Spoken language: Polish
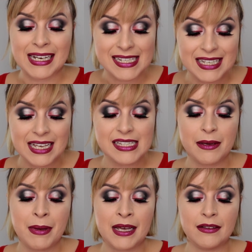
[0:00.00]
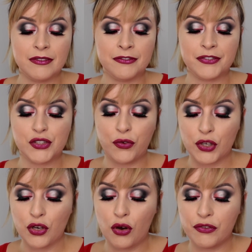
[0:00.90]
Anastazja ma w
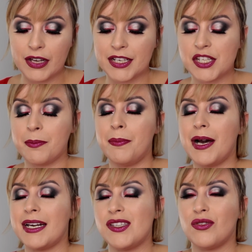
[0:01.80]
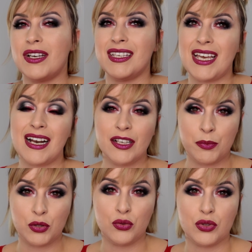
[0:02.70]
swojej ofercie bardzo genialne
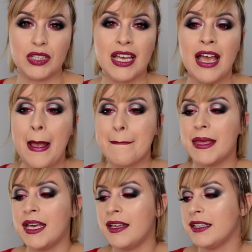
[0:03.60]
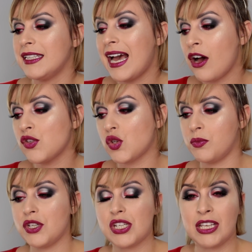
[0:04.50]
produkty. E, ja
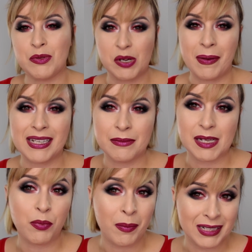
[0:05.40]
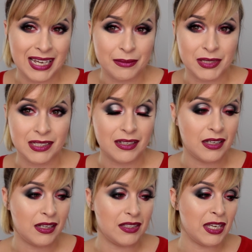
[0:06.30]
osobiście nie przepadam za pomadami.
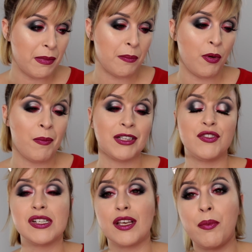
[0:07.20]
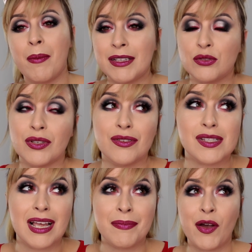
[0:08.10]
E, nie mam pomad. Wszystkie pomady, które
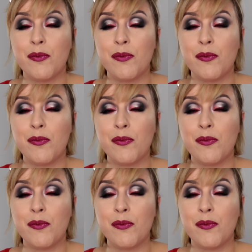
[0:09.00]
dostałam na